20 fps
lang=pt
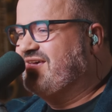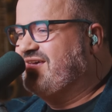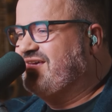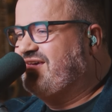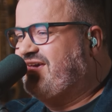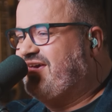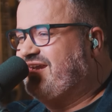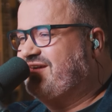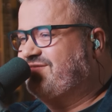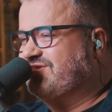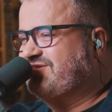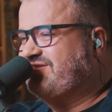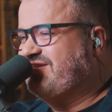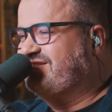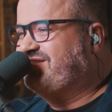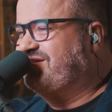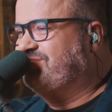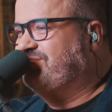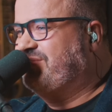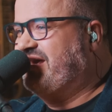Queira você
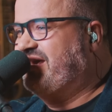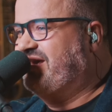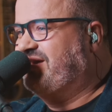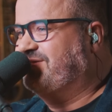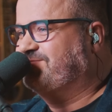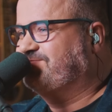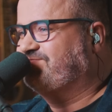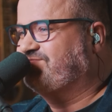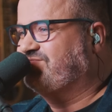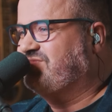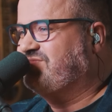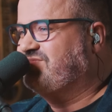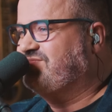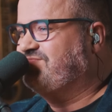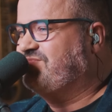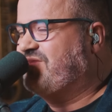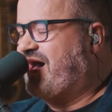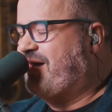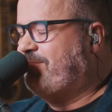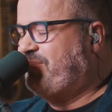também
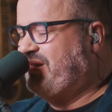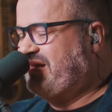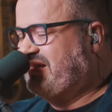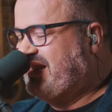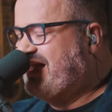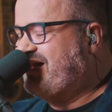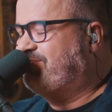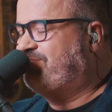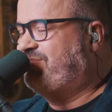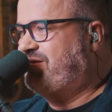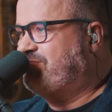apelar para a